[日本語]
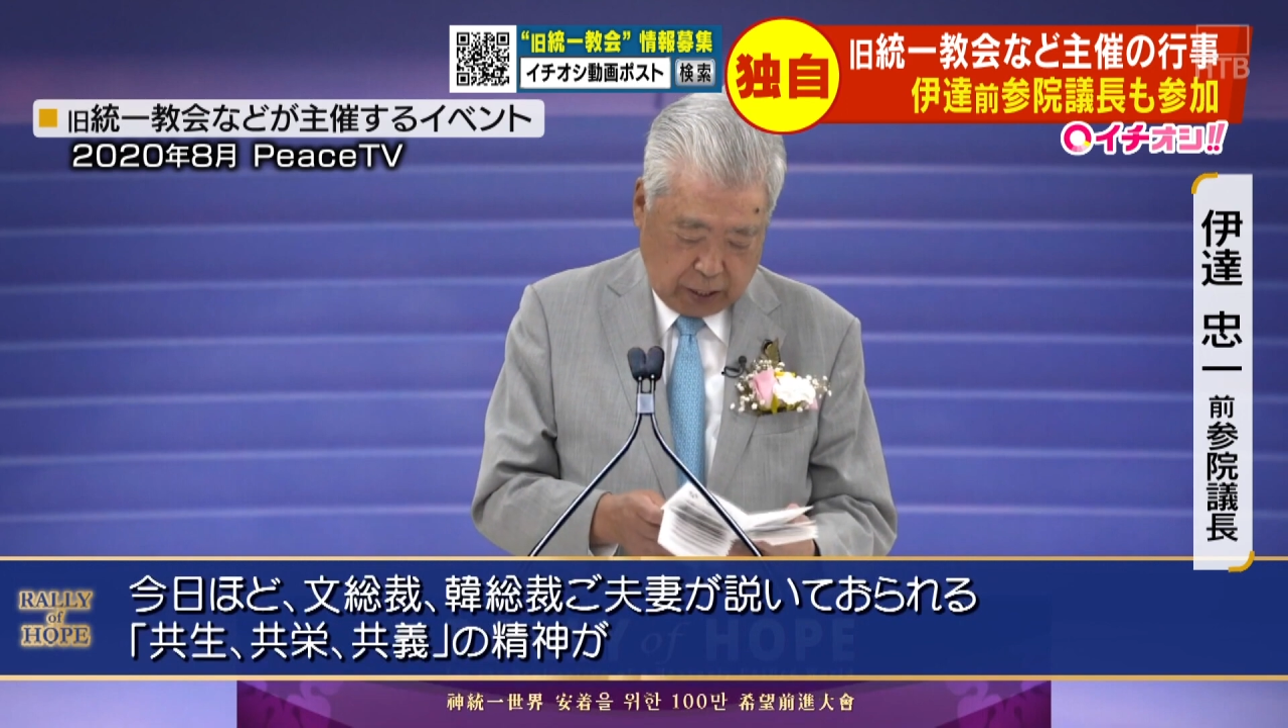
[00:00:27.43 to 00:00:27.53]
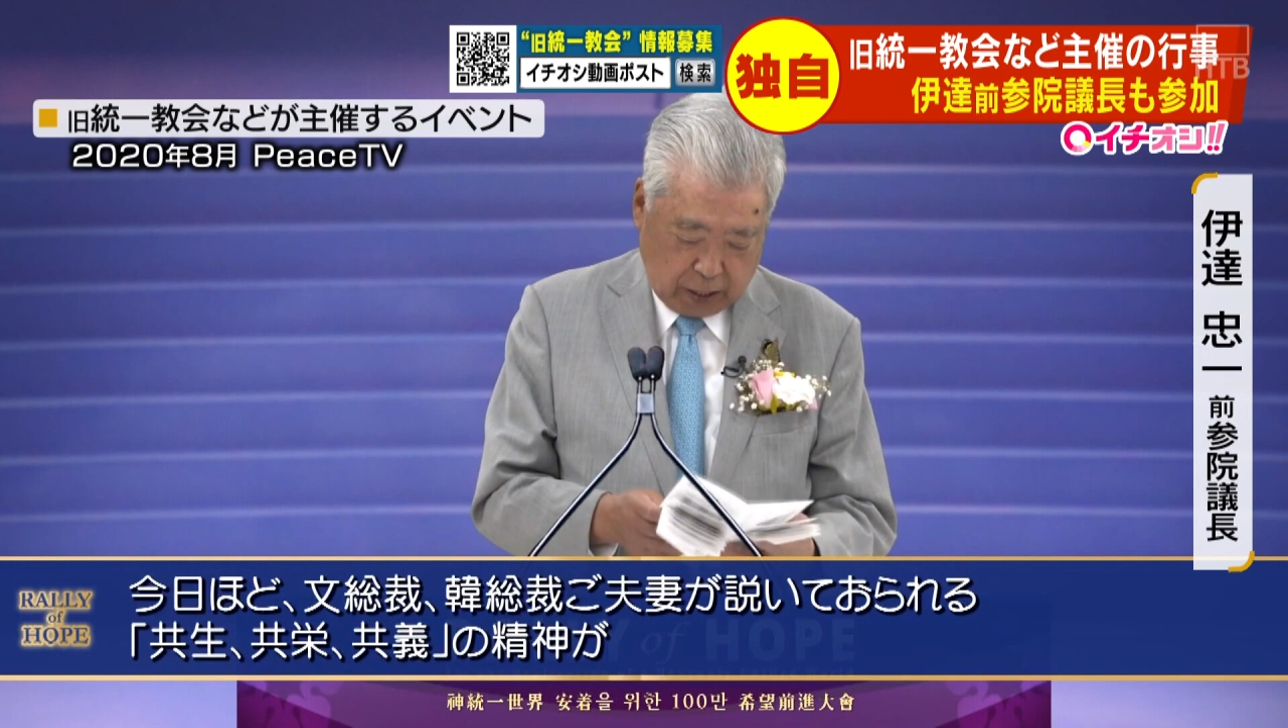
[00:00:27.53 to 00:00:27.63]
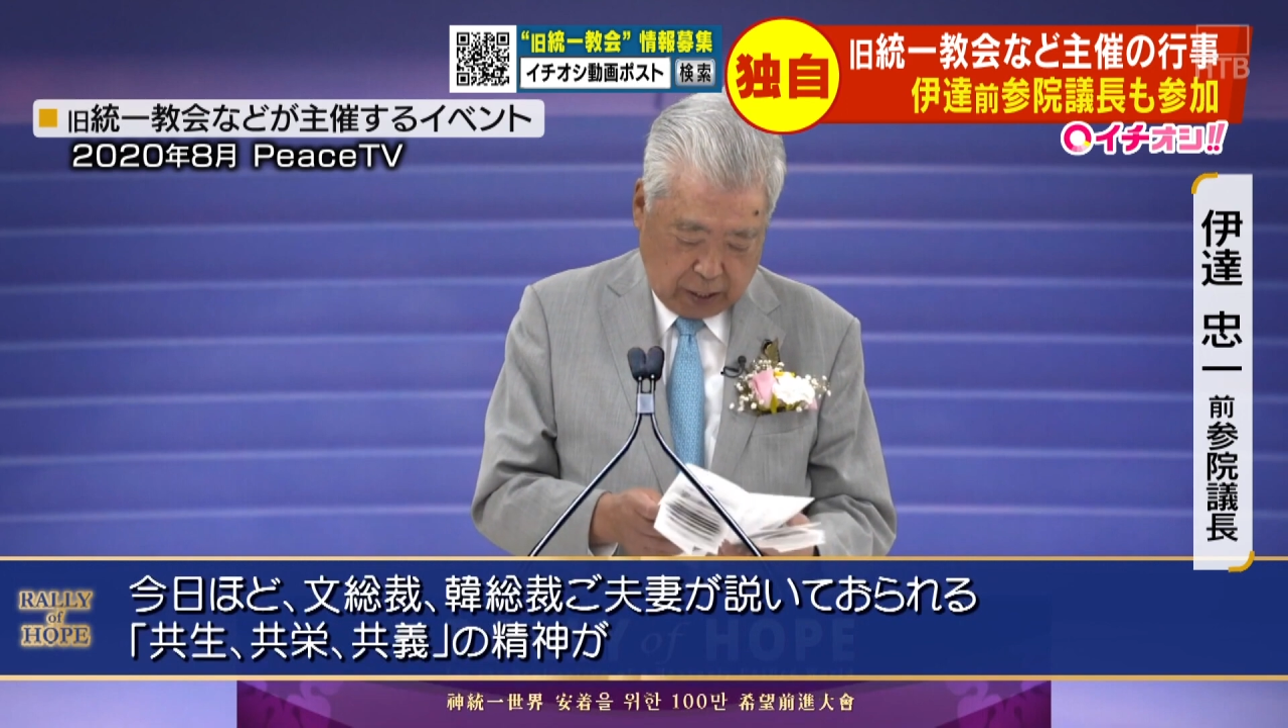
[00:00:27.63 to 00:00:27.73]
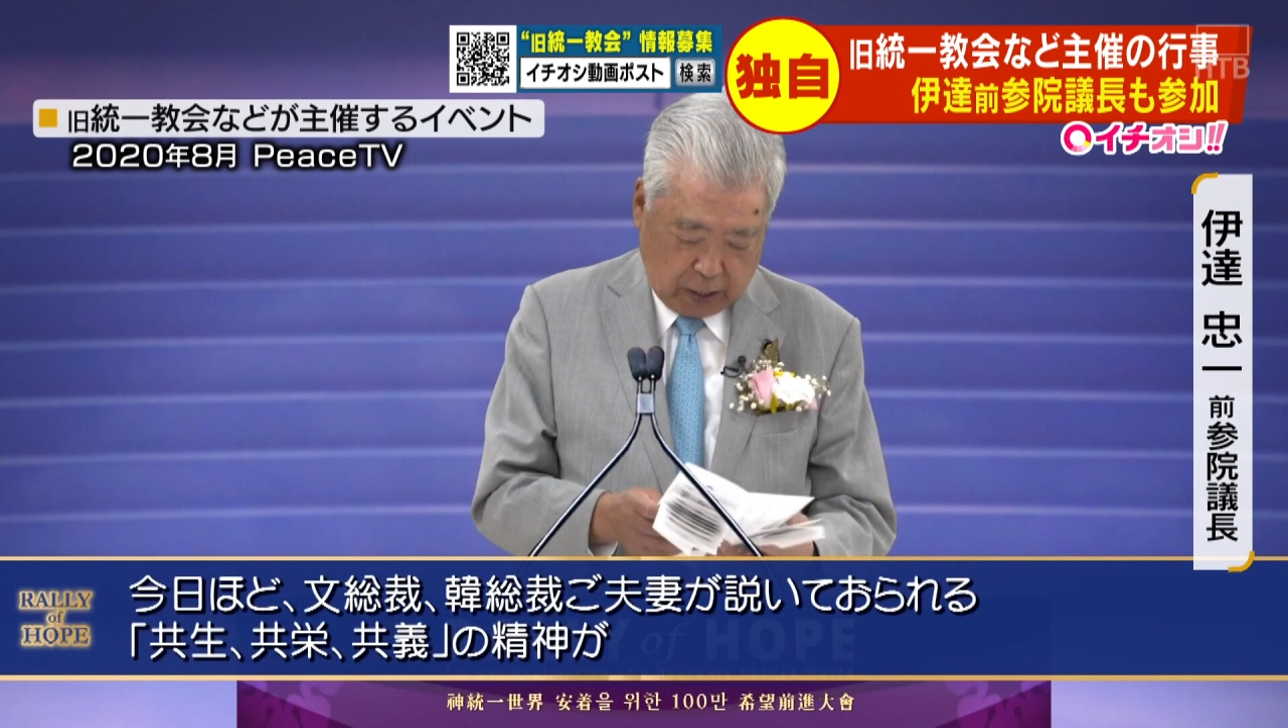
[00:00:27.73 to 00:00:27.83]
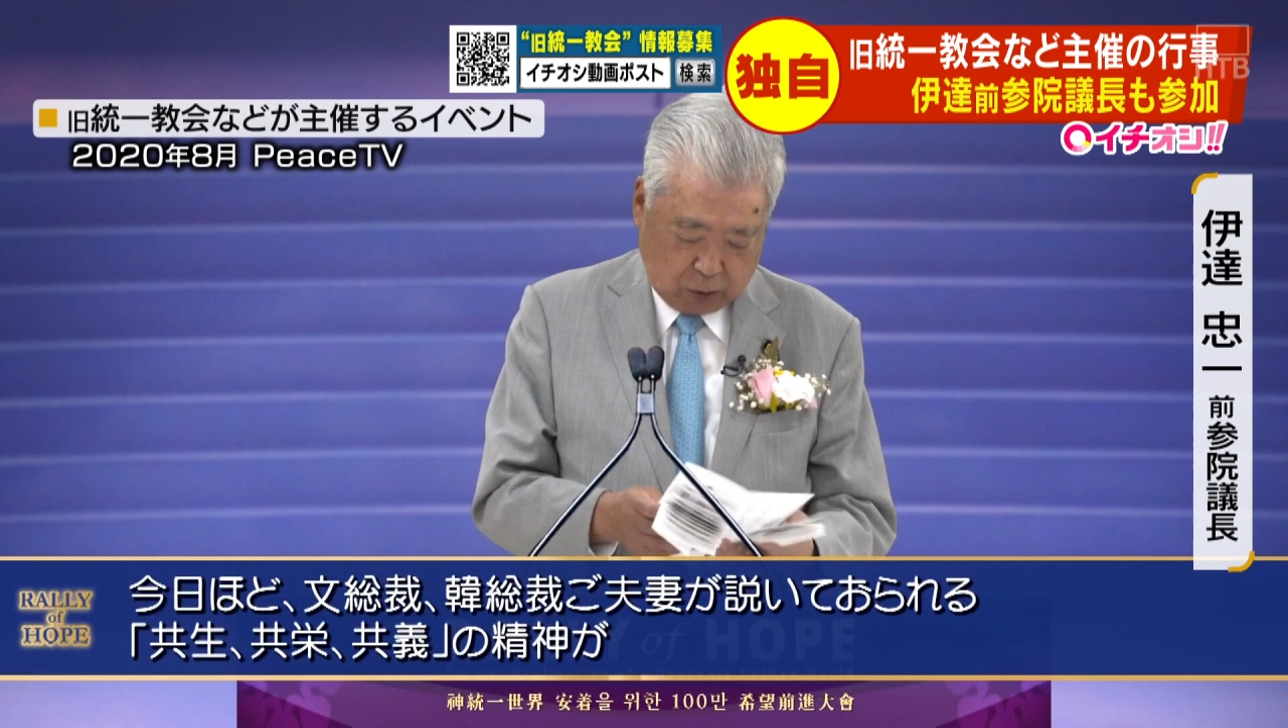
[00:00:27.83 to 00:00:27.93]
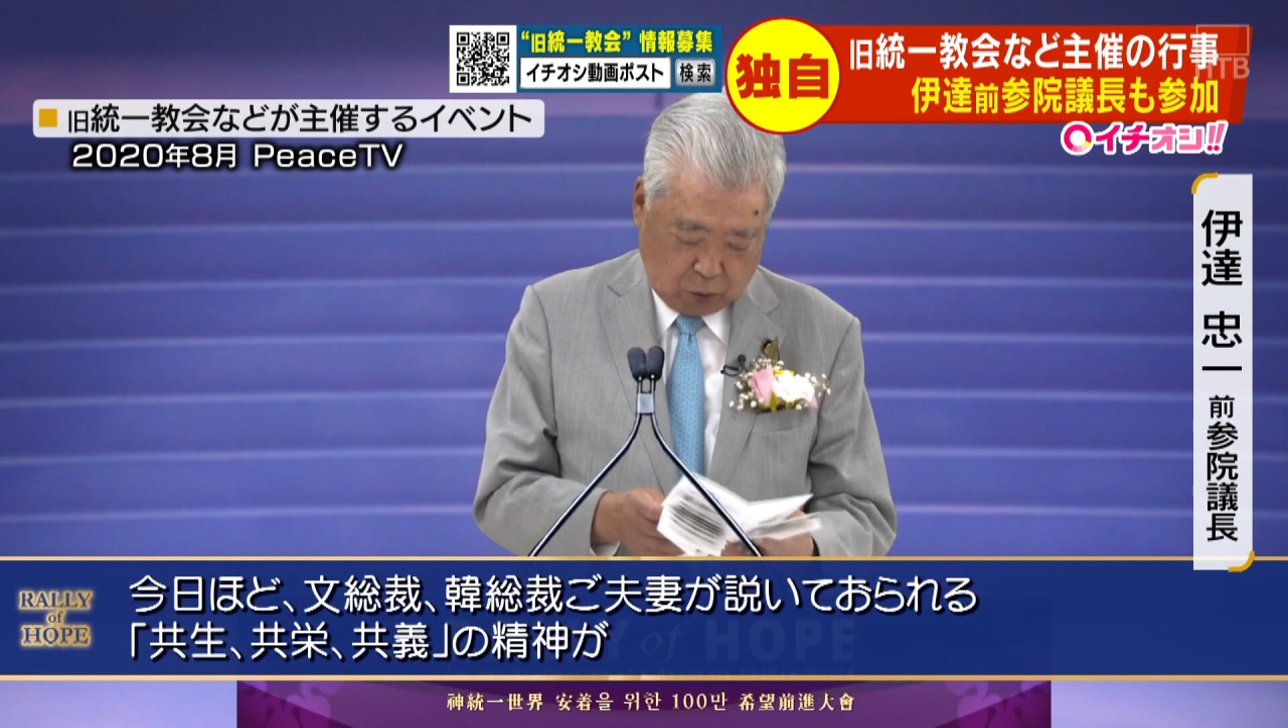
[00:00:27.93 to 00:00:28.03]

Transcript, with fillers: が